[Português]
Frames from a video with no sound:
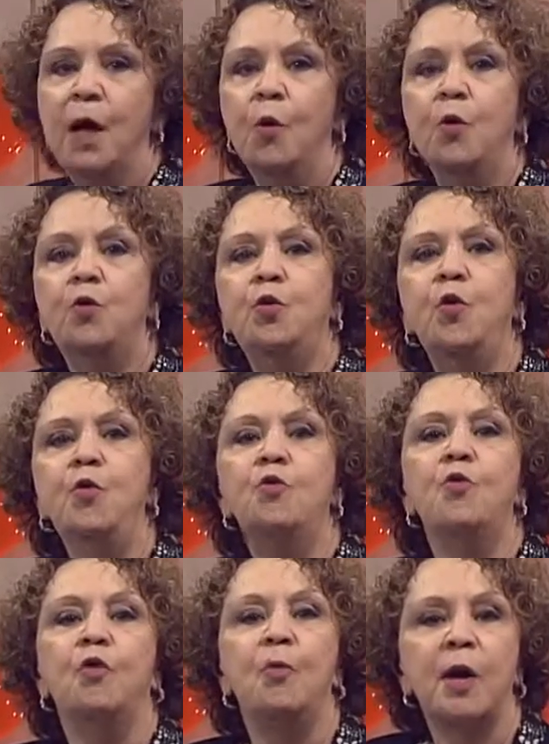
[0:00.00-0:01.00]
O
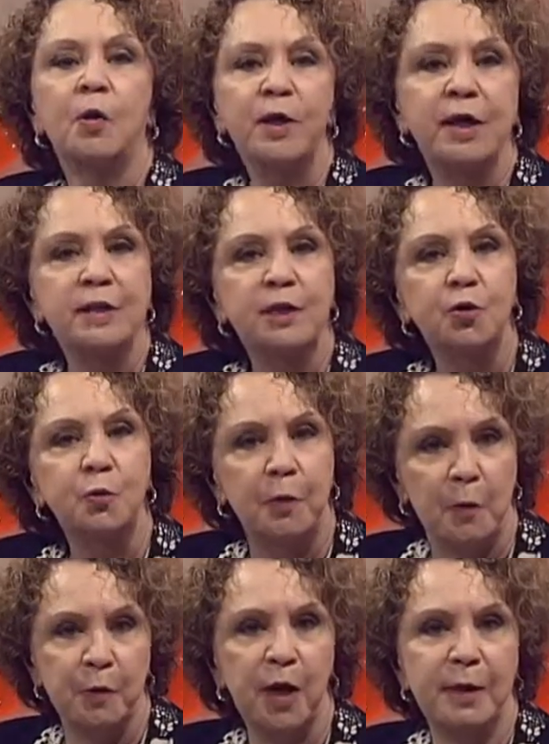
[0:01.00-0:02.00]
ronco, como é conhecido
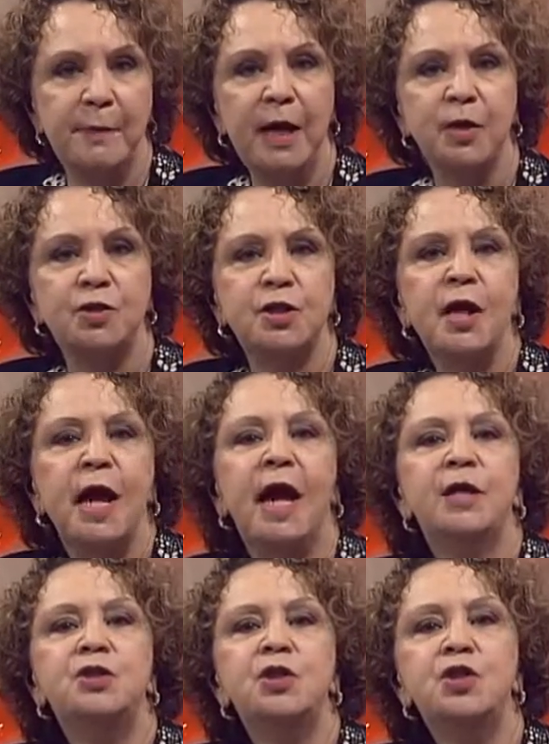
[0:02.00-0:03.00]
popularmente,
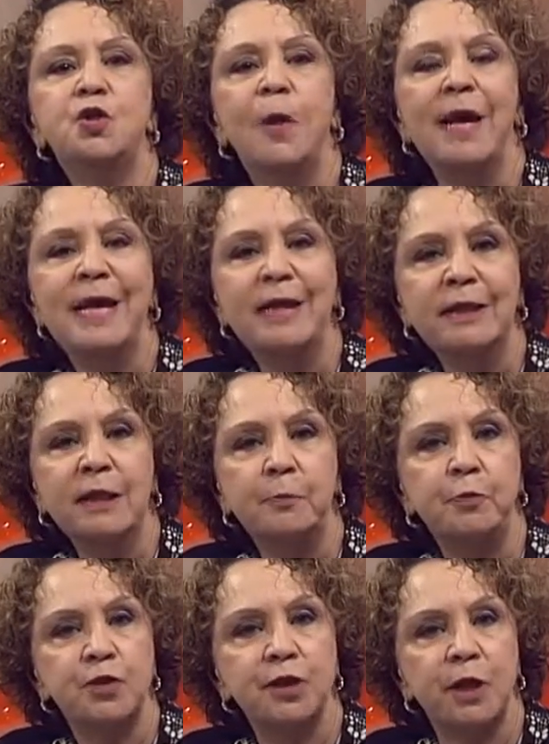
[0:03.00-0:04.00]
atinge
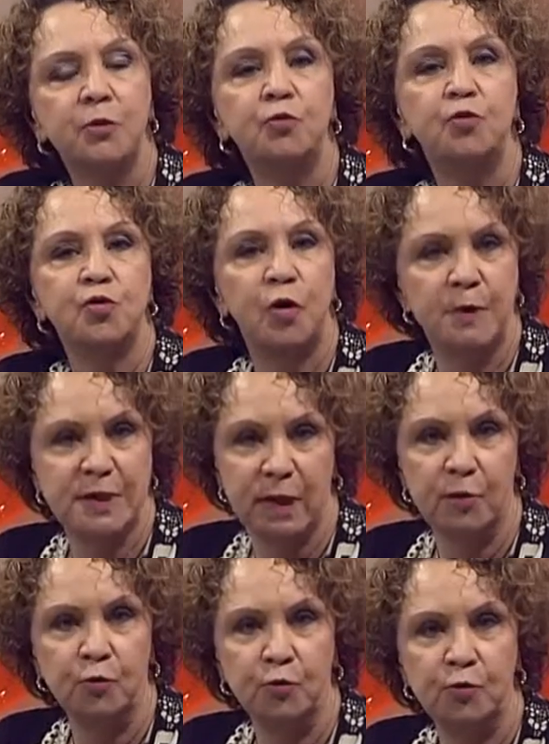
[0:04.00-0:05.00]
40% dos homens
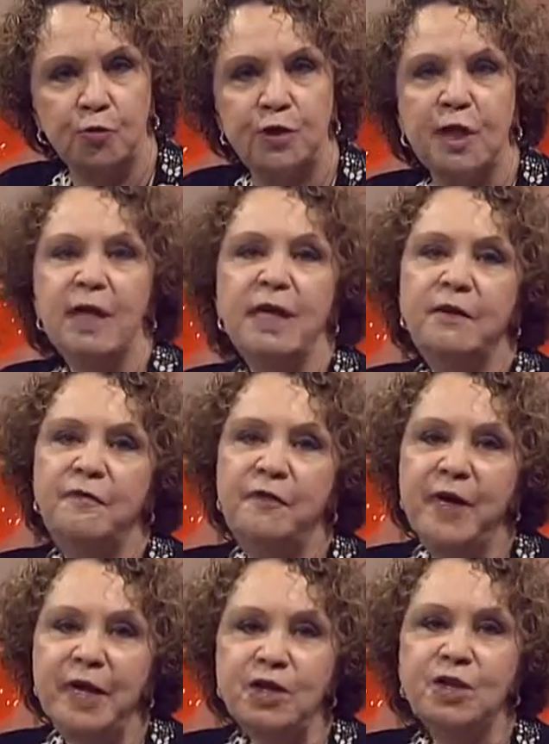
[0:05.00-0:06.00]
adultos e
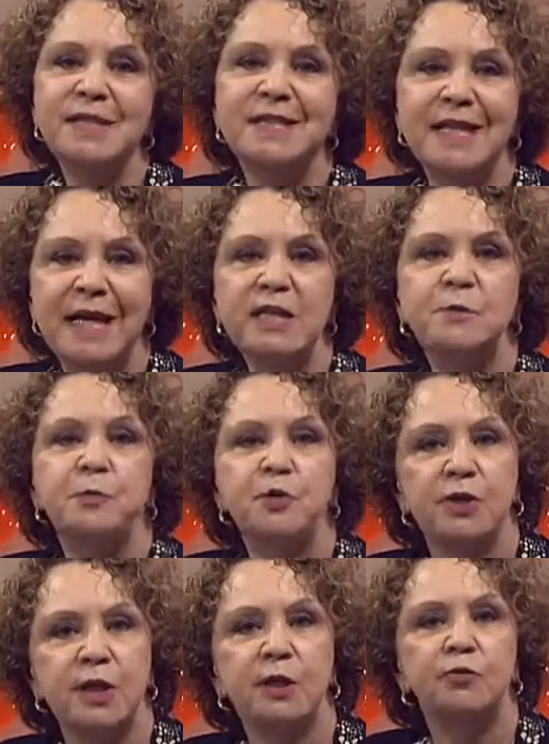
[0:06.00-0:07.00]

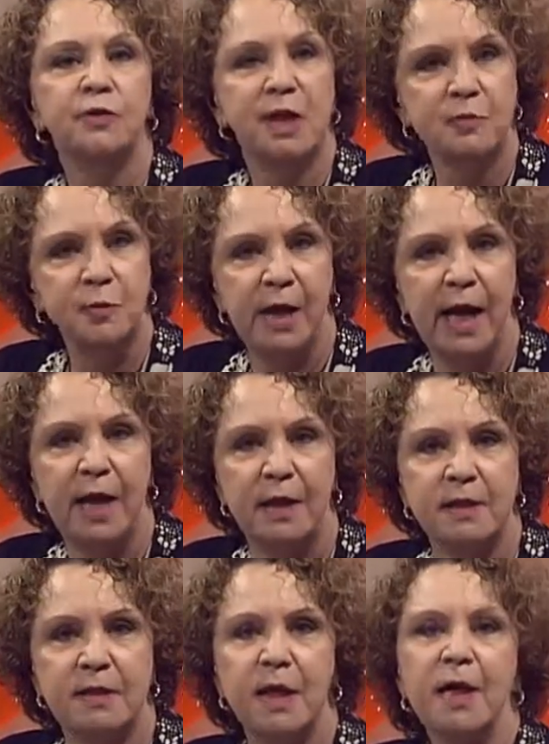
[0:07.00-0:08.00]
26% das
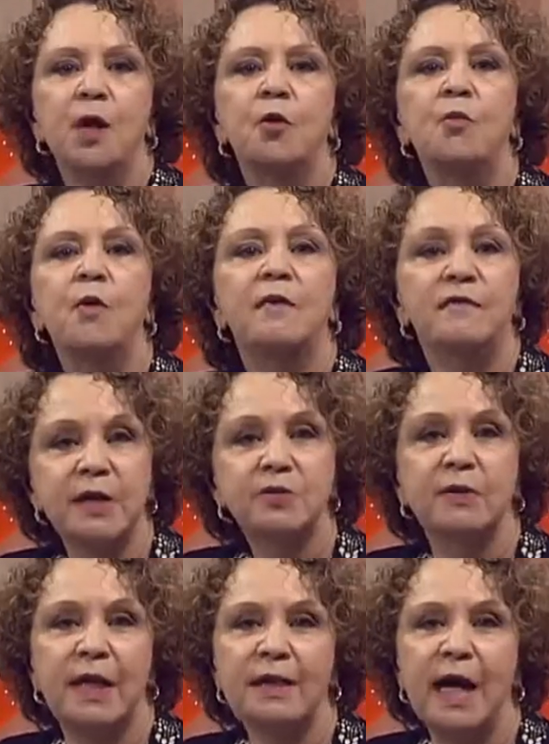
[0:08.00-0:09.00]
mulheres. Com o
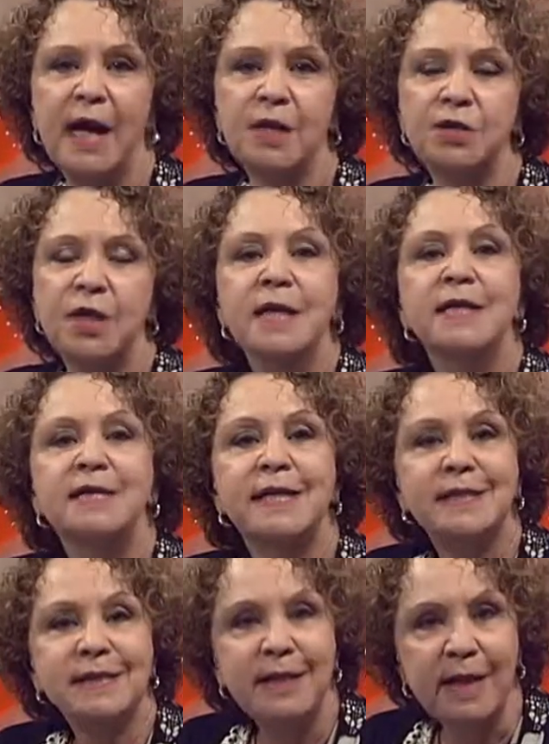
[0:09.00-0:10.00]
avanço da idade,
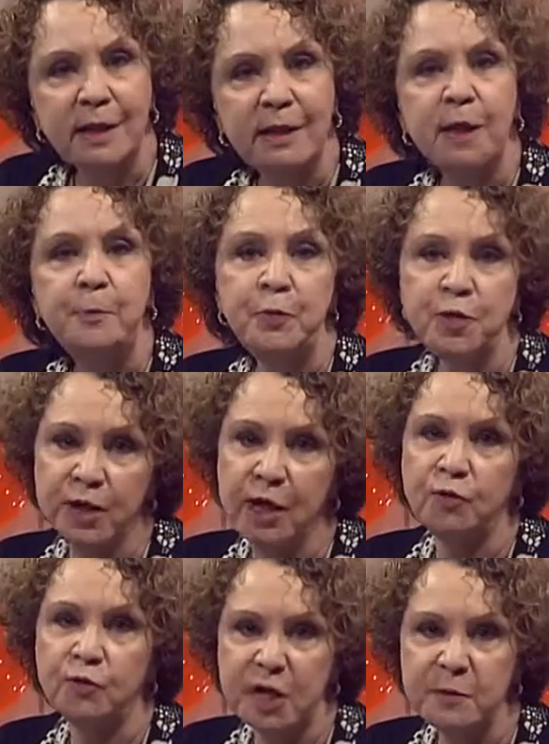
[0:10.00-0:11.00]

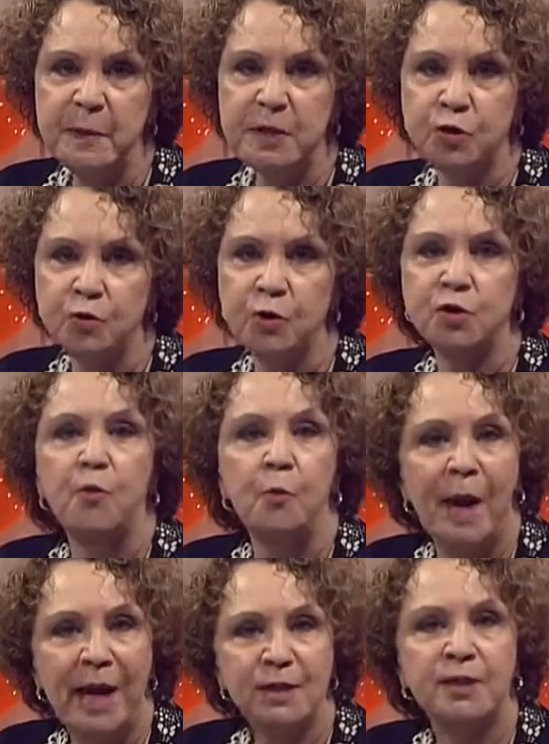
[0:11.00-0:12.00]
60% das pessoas com
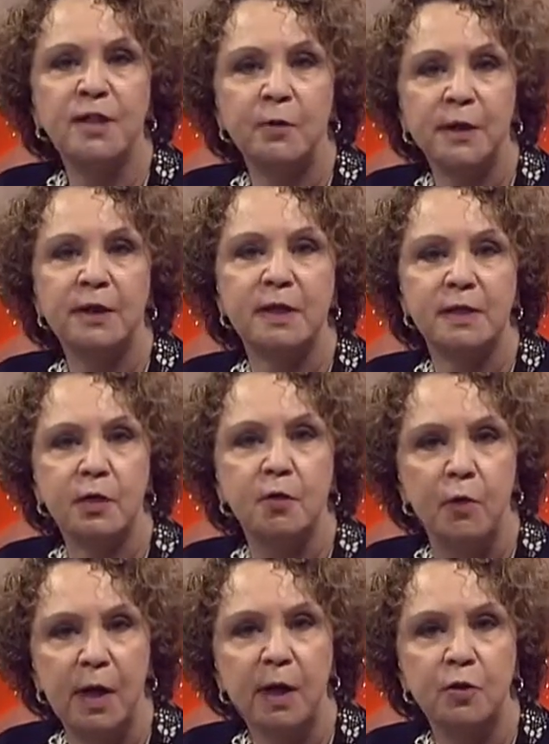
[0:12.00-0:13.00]
mais de
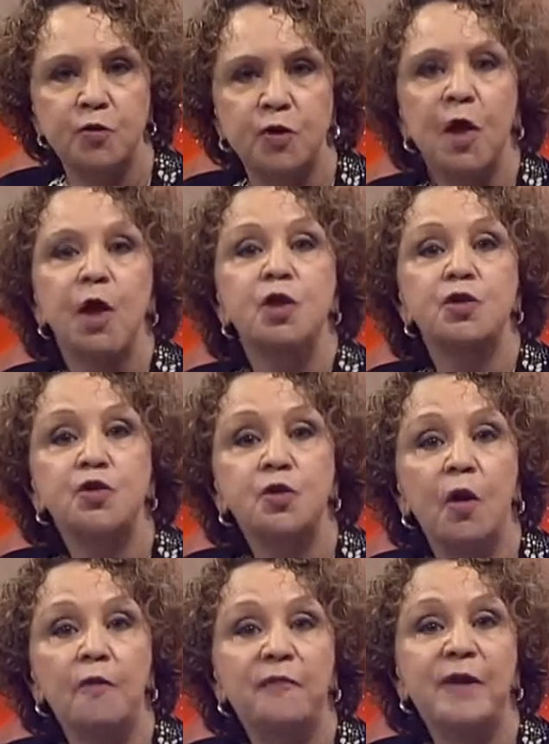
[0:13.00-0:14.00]
55 anos
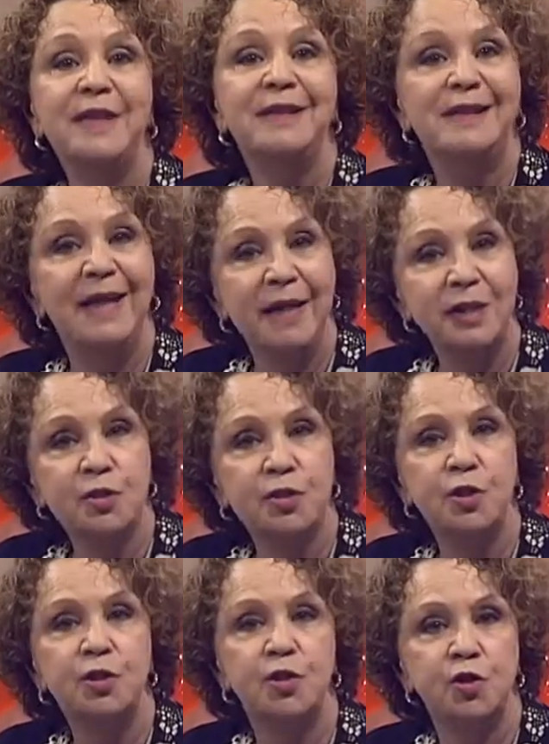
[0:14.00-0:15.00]
sofrem
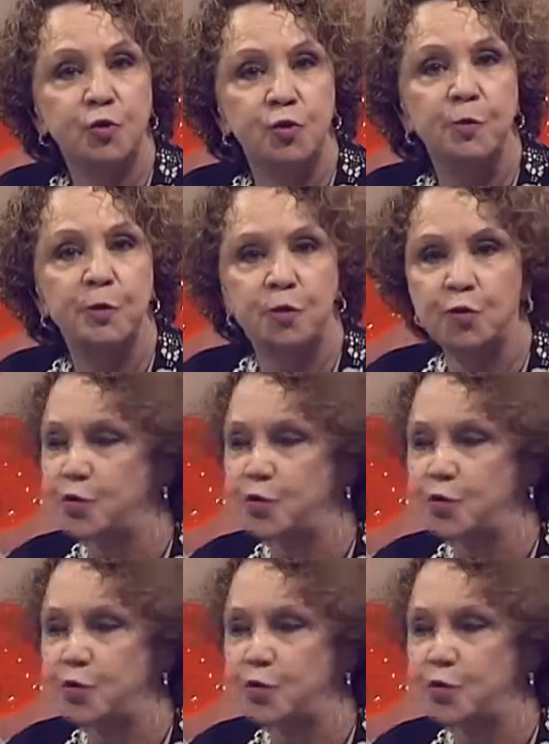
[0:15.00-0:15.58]
deste distúrbio do